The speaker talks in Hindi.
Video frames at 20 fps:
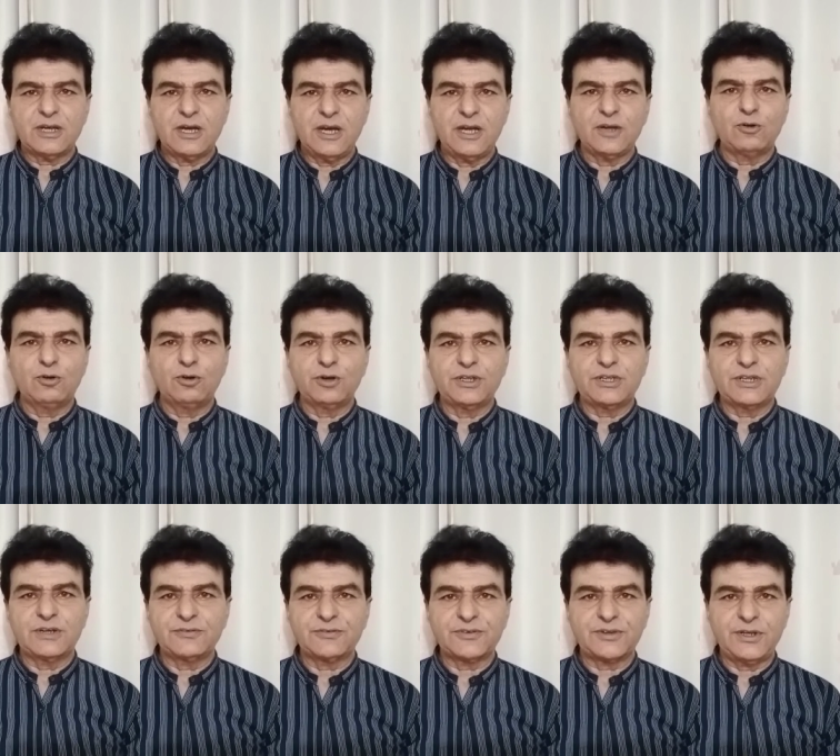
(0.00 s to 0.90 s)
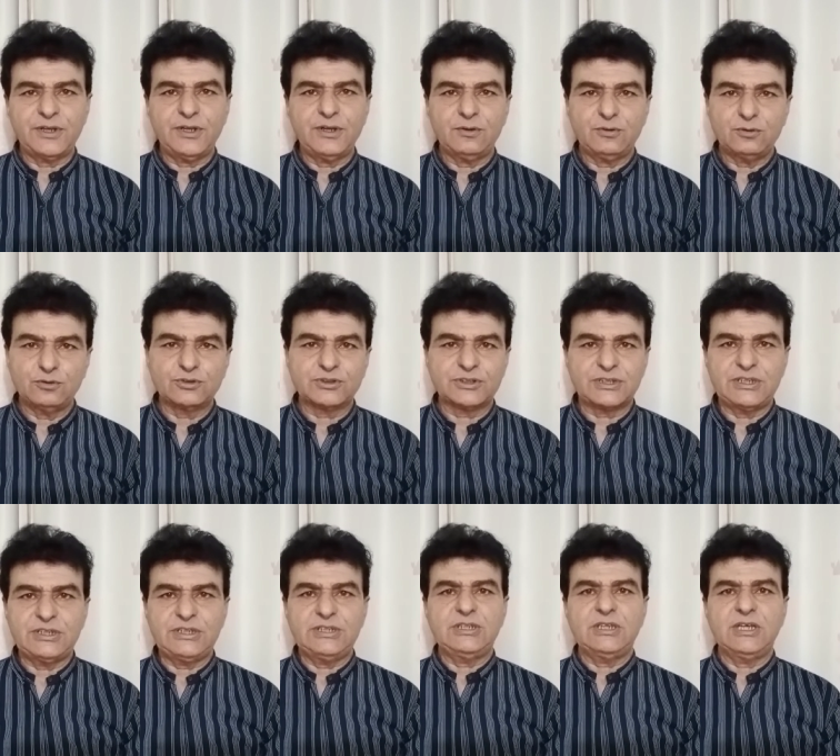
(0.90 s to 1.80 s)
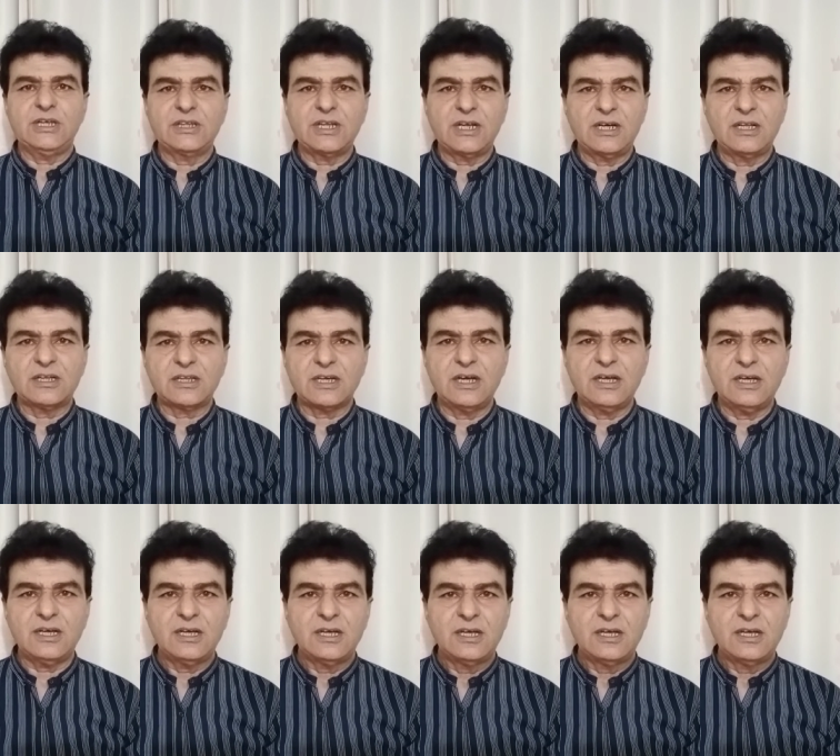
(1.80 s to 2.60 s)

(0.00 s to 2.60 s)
हाई कोर्ट की तरफ से उसकी अदालत का